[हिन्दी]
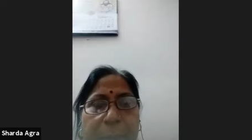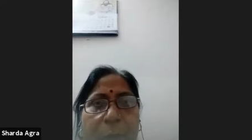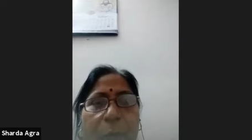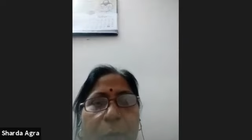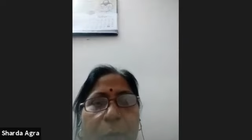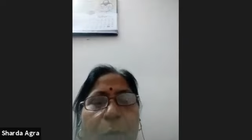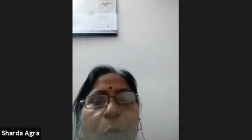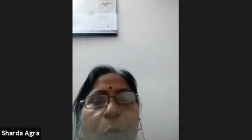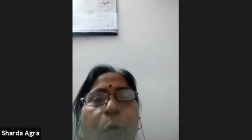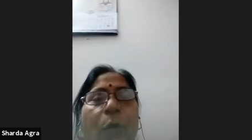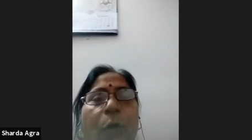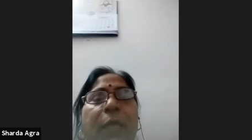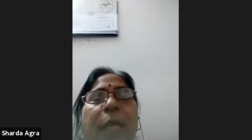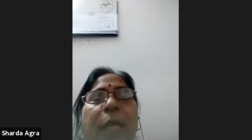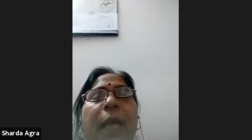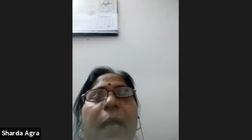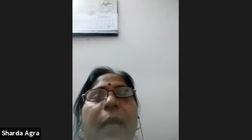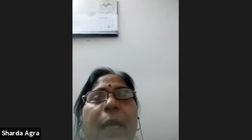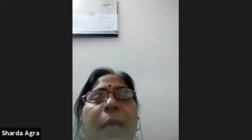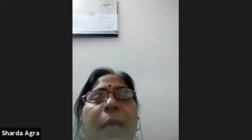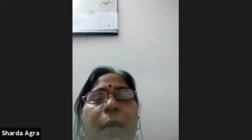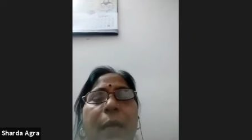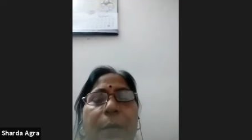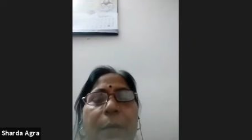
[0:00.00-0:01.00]
रोकता
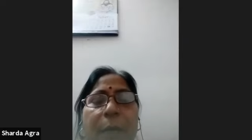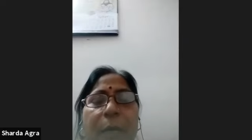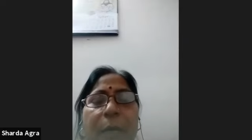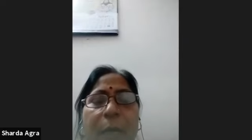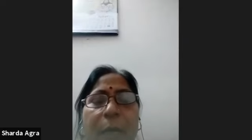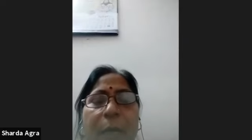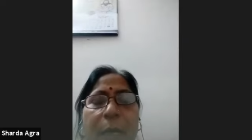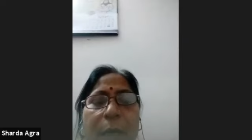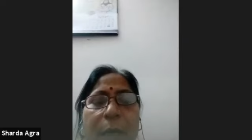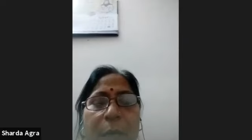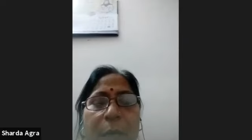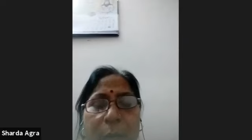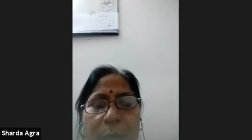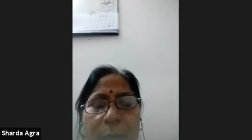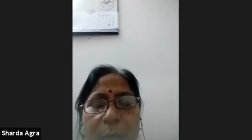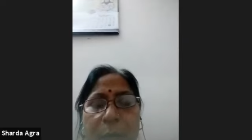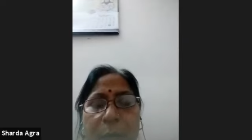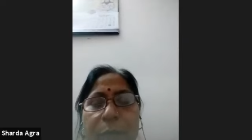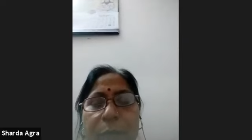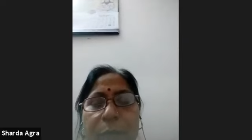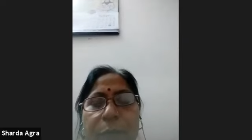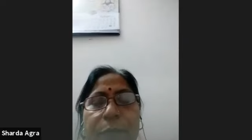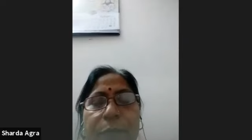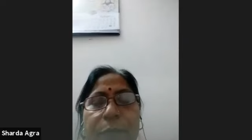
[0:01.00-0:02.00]
है हमारा
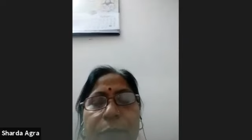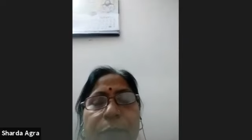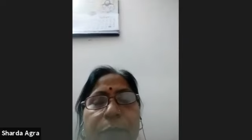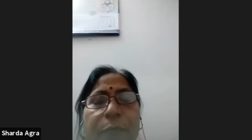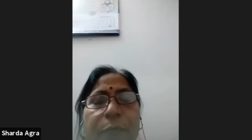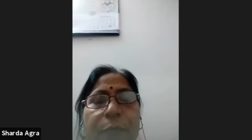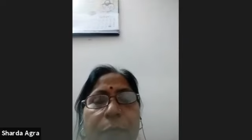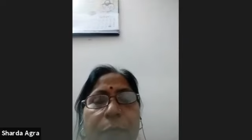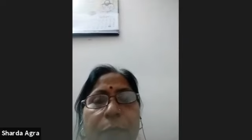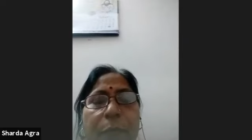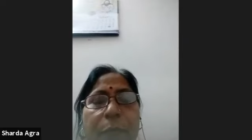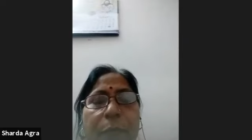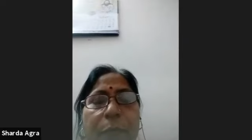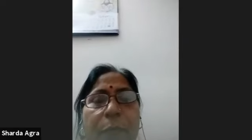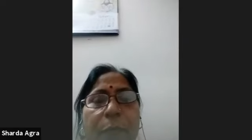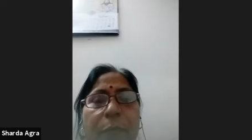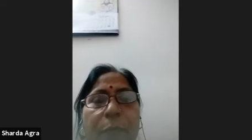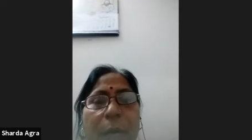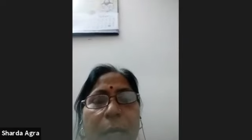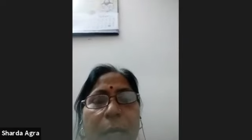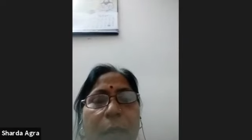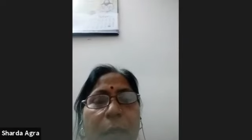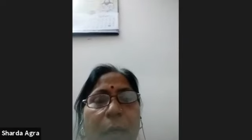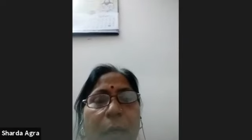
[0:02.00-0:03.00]

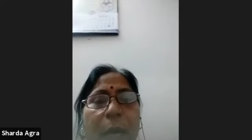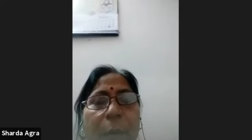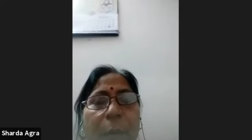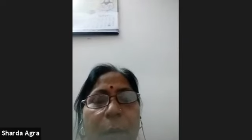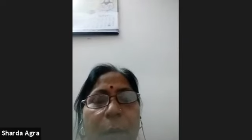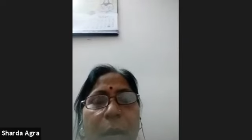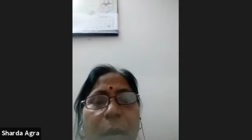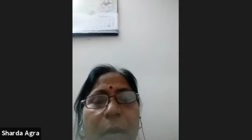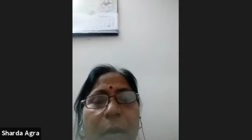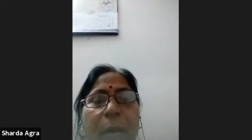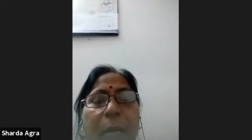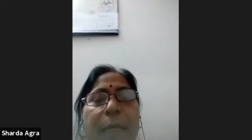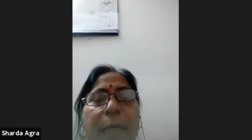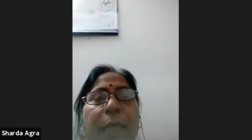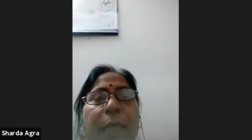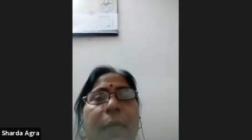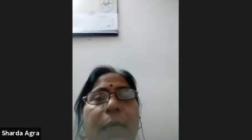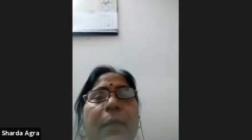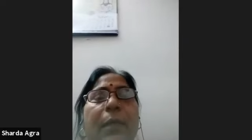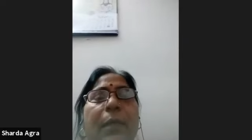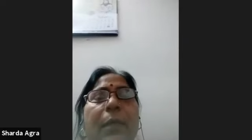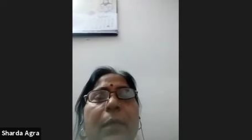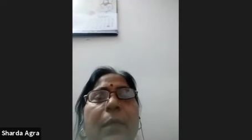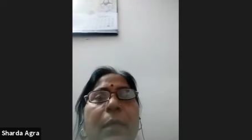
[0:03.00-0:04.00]
वर्ग हमारा ही
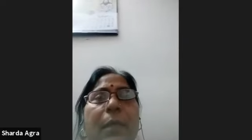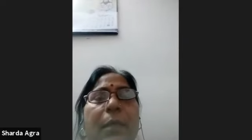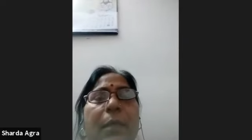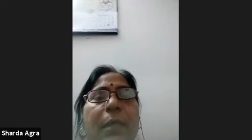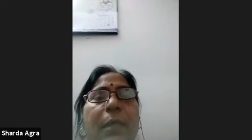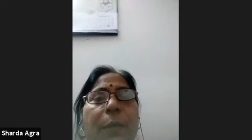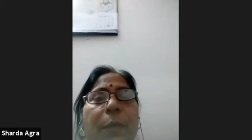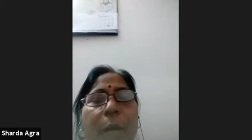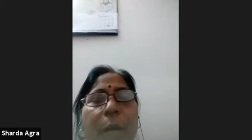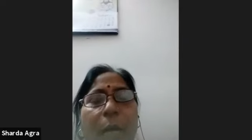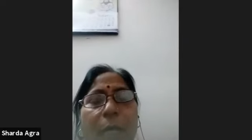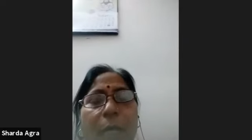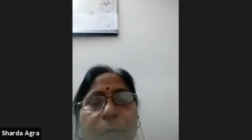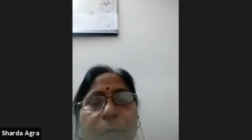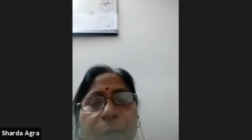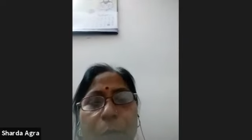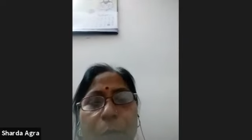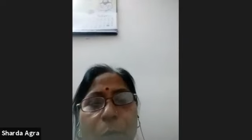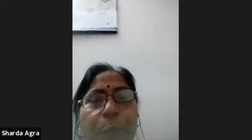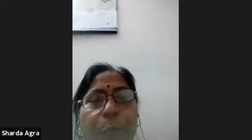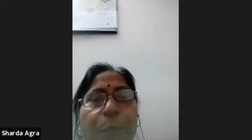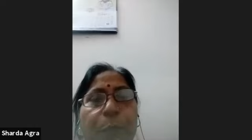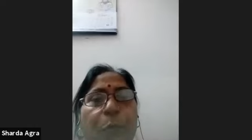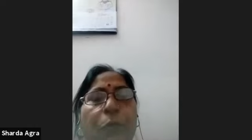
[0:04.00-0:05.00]
समाज में
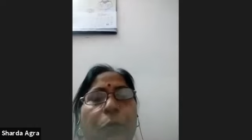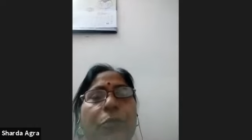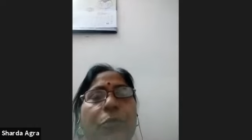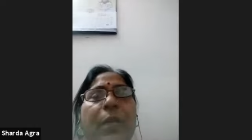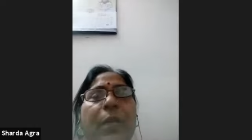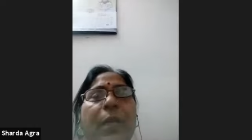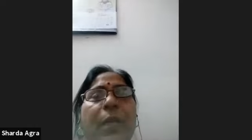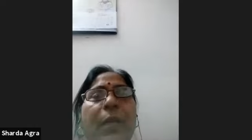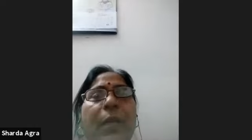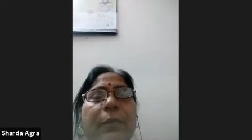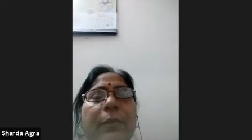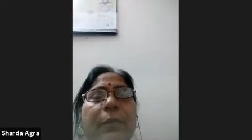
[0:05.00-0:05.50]
जो पुरुष है